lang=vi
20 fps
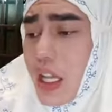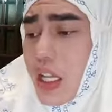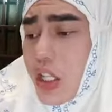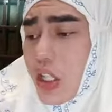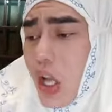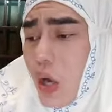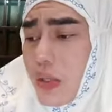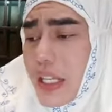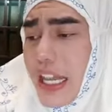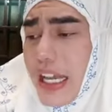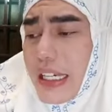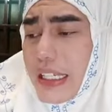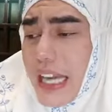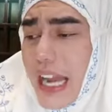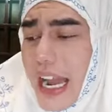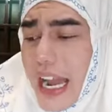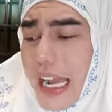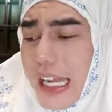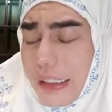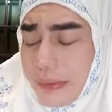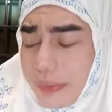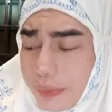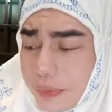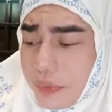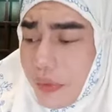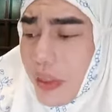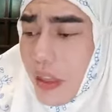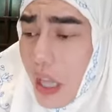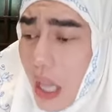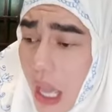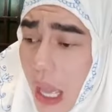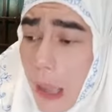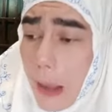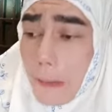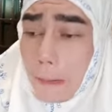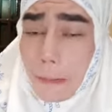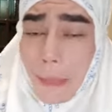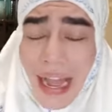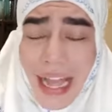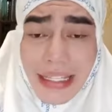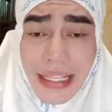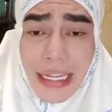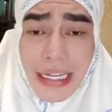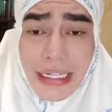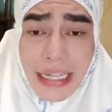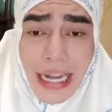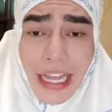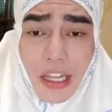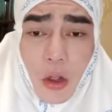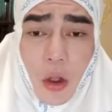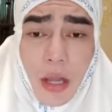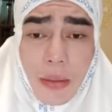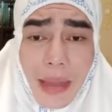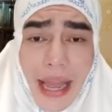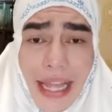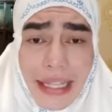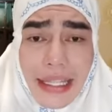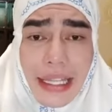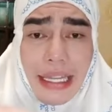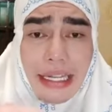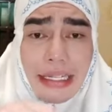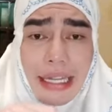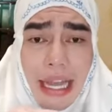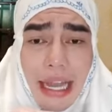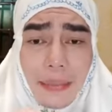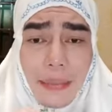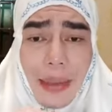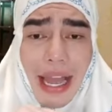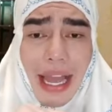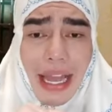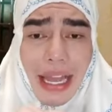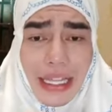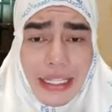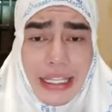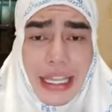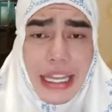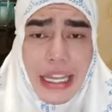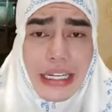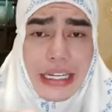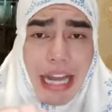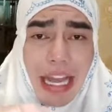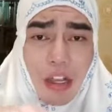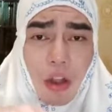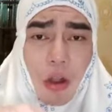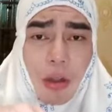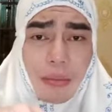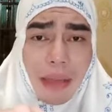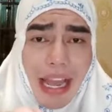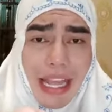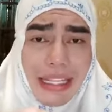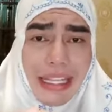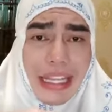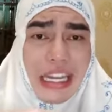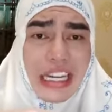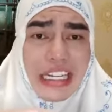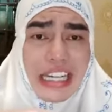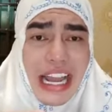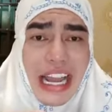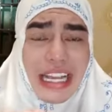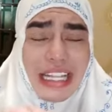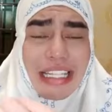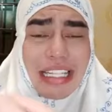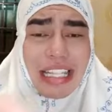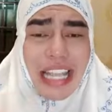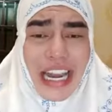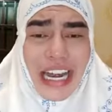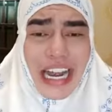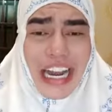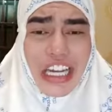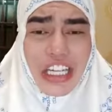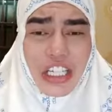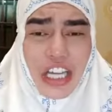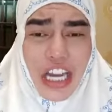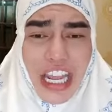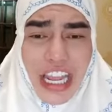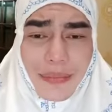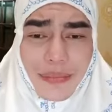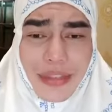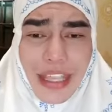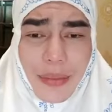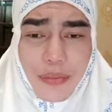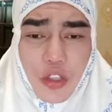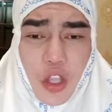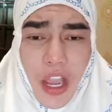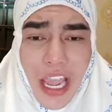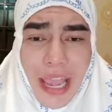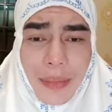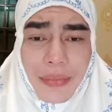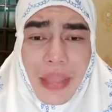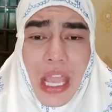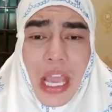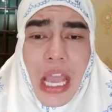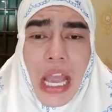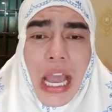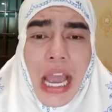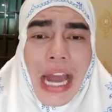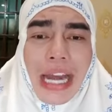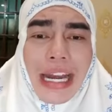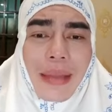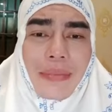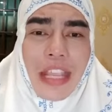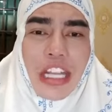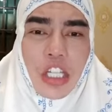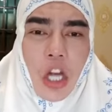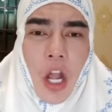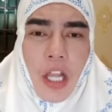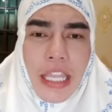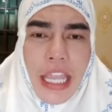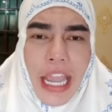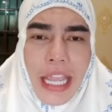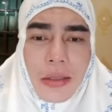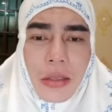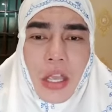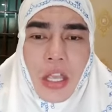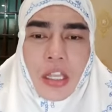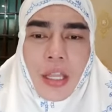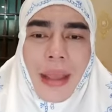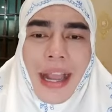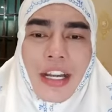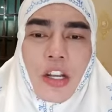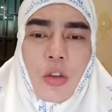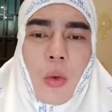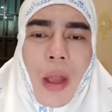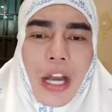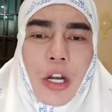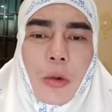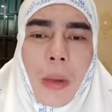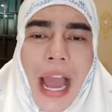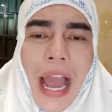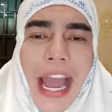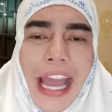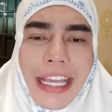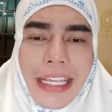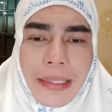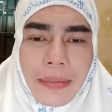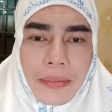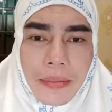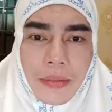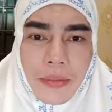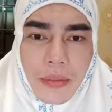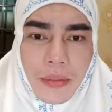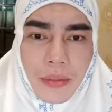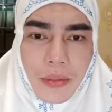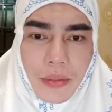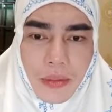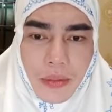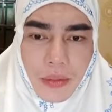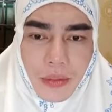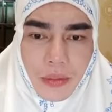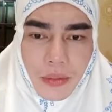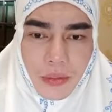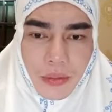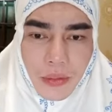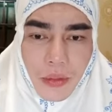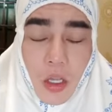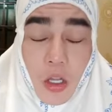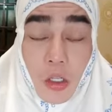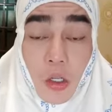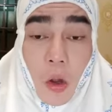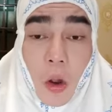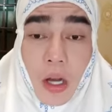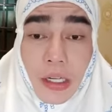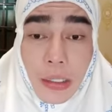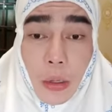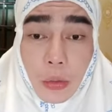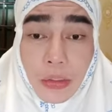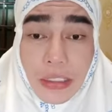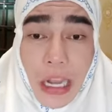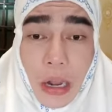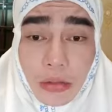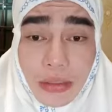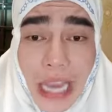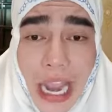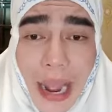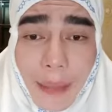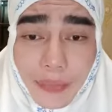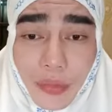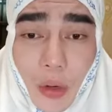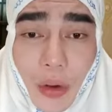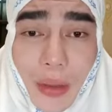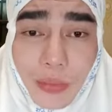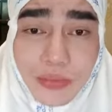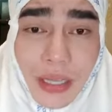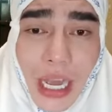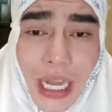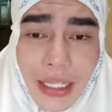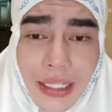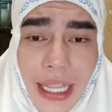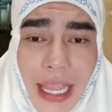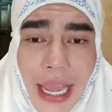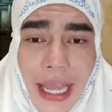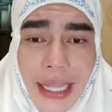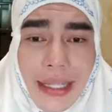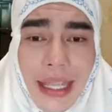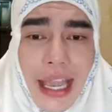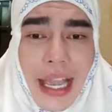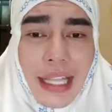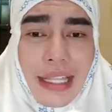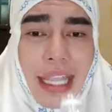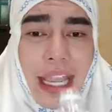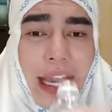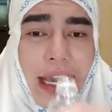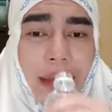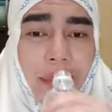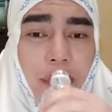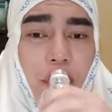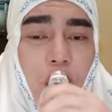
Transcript: số gì ra ba gì ra con ba gì ra ba gì ra con ba gì ra sẽ livestream dùm cho em anh làm gì trò vậy tao bán nước qua dubai con nào xào xàm tao lóc hết nha nha nha